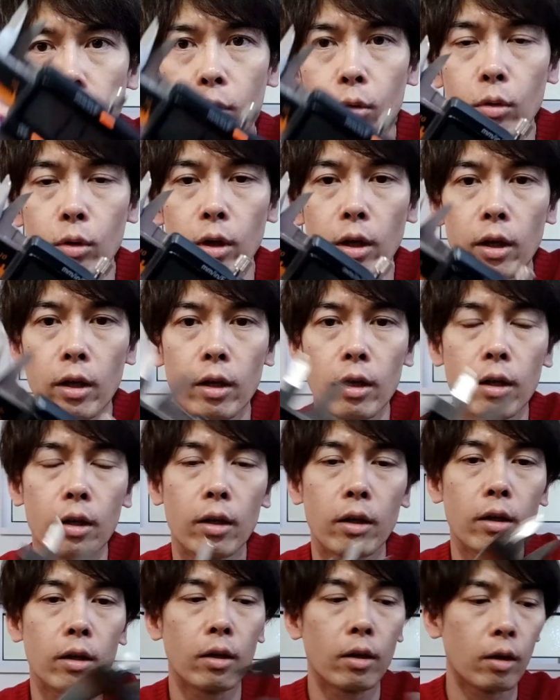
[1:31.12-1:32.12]
るので
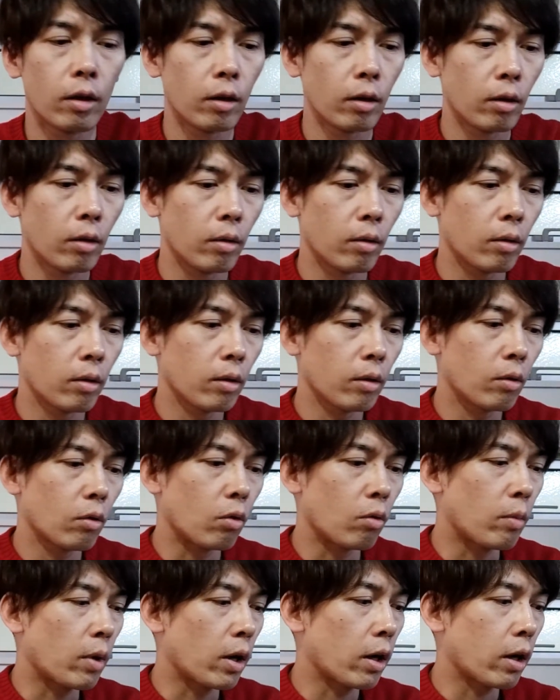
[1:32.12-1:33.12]

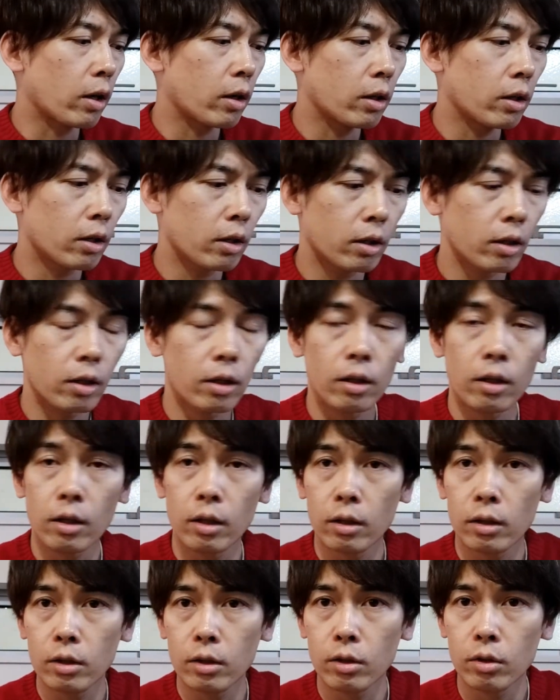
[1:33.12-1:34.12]
細かい
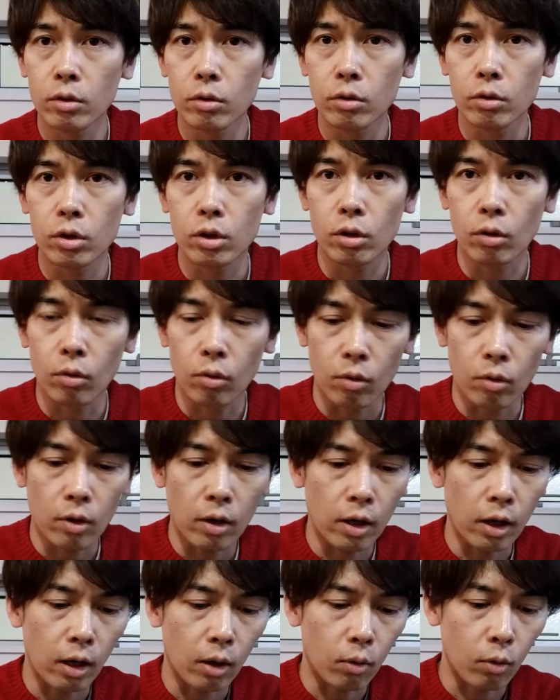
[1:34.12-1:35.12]
数字を
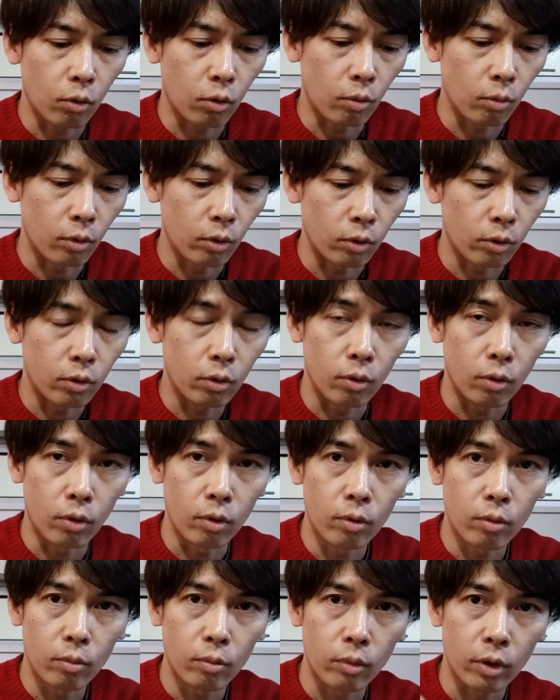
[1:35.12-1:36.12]
測ろうと思うと、
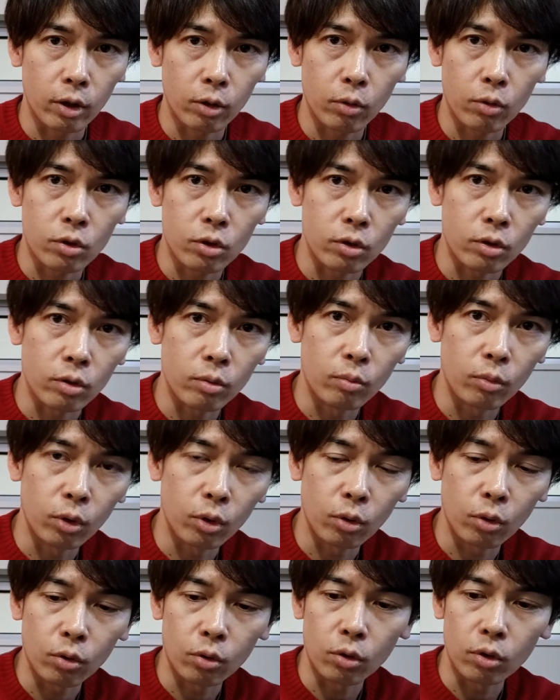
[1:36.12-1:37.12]
まあ、1つ持っ
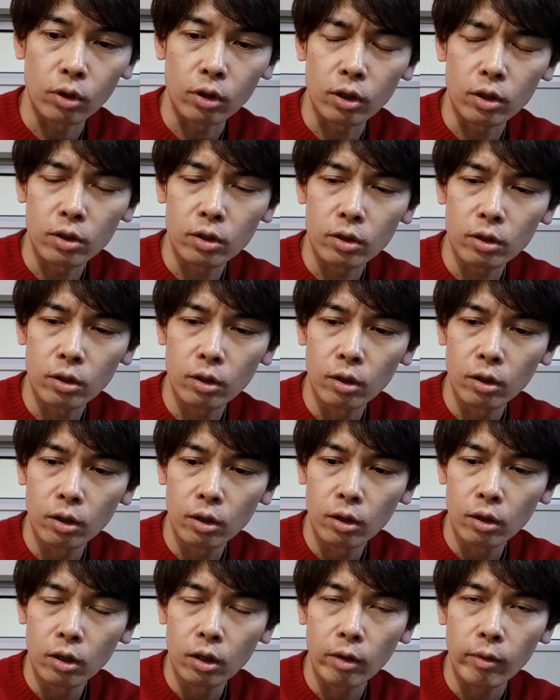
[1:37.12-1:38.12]
とくとです。
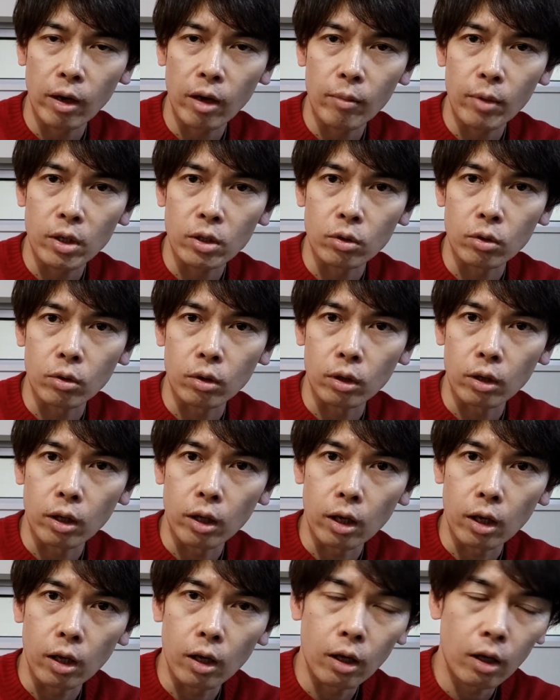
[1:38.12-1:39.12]
ただ Amazon
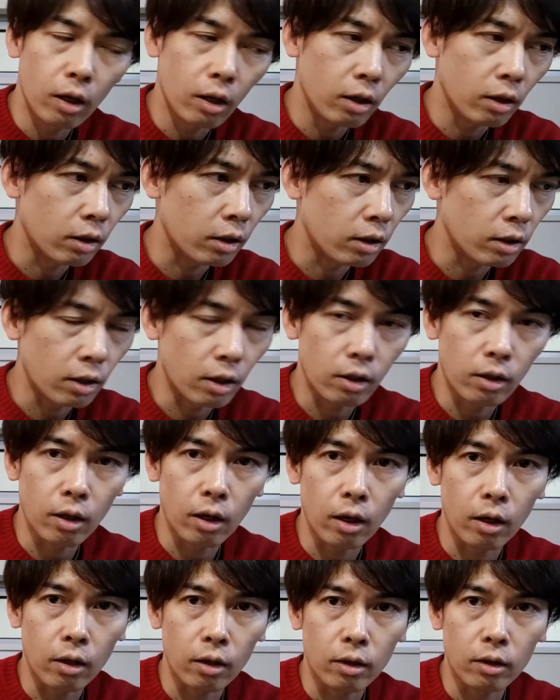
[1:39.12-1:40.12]
で2000
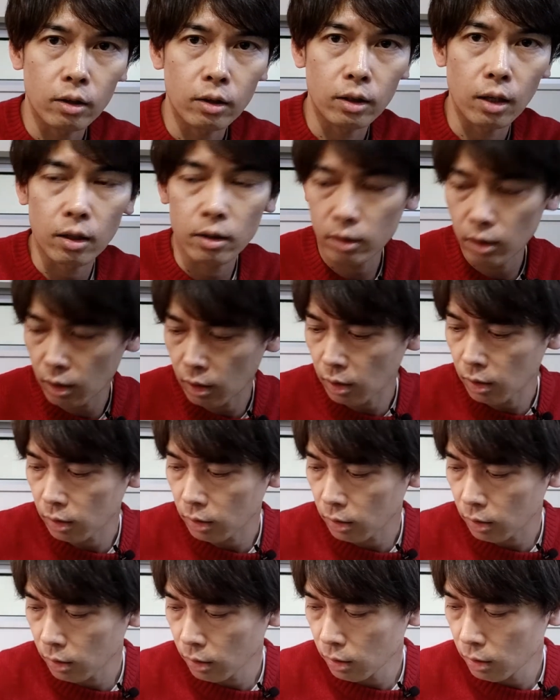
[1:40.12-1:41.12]
円3000円
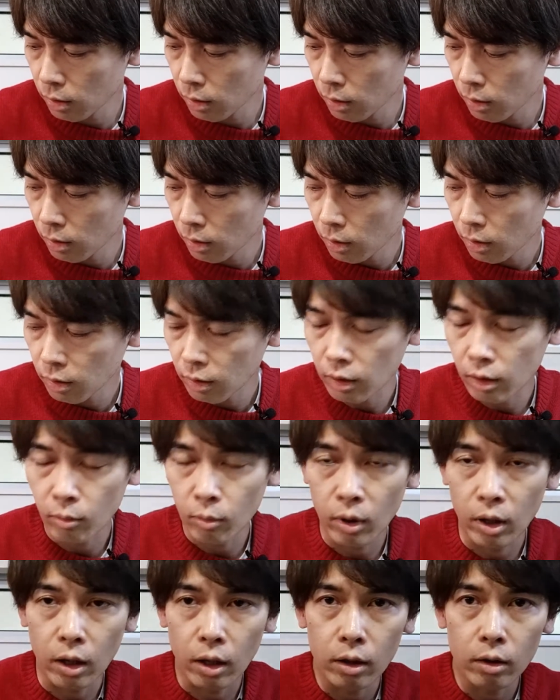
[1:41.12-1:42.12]
あれ
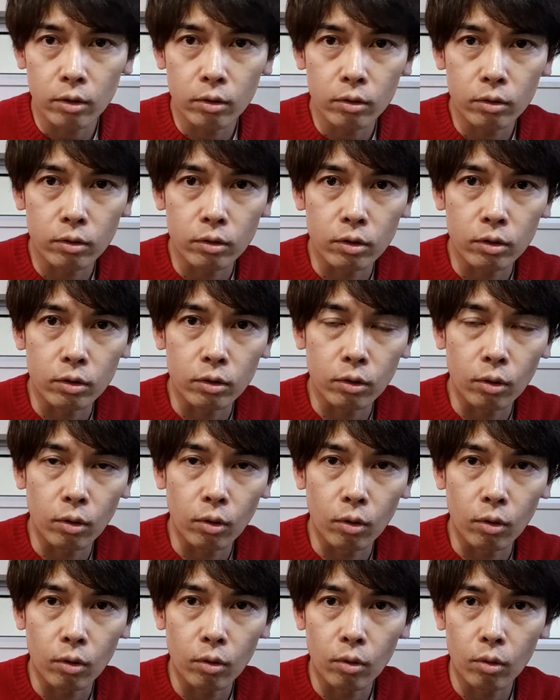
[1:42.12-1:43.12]
ば普通
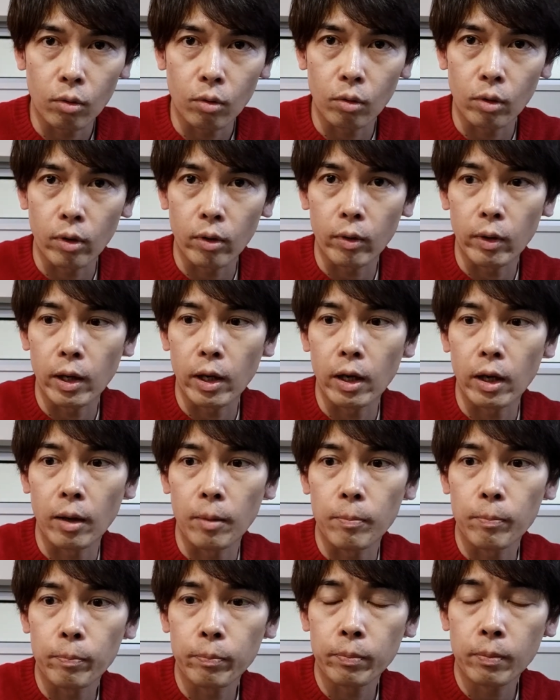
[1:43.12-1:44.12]
のこれは
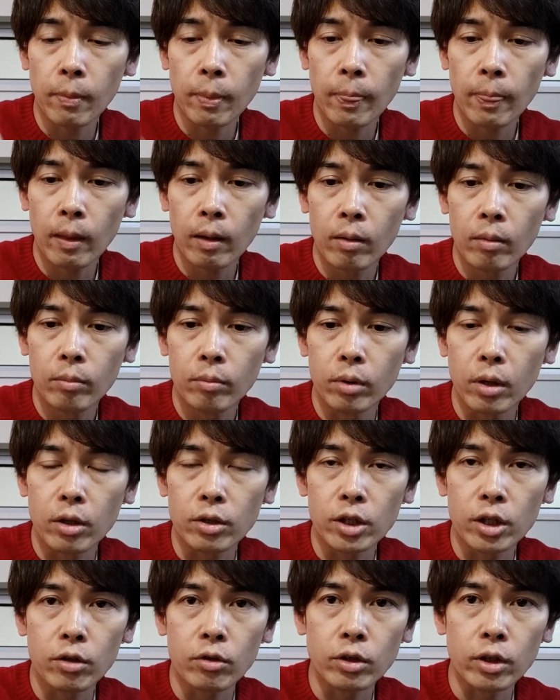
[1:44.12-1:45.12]

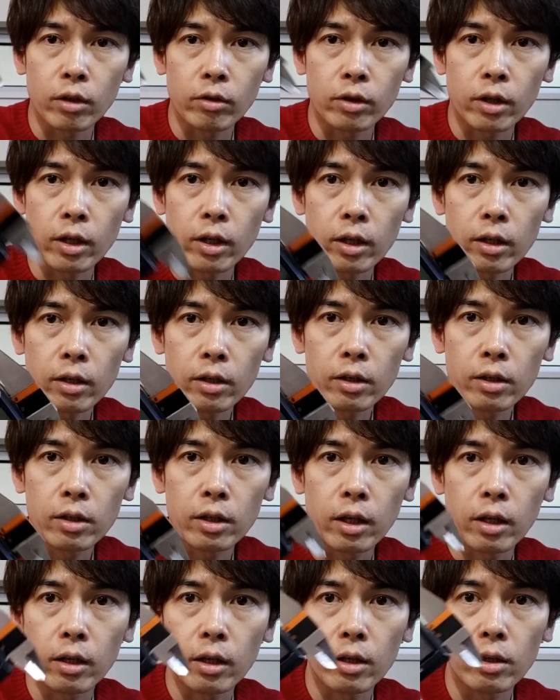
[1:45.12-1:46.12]
プラスチックじゃなくて
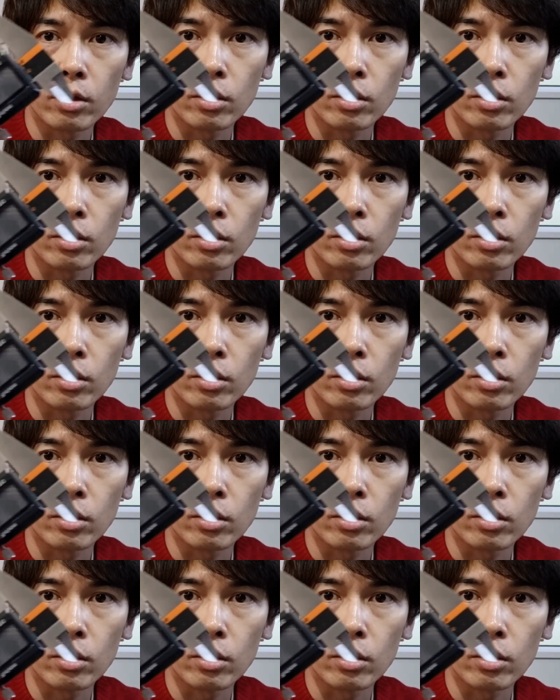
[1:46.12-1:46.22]
ステンレ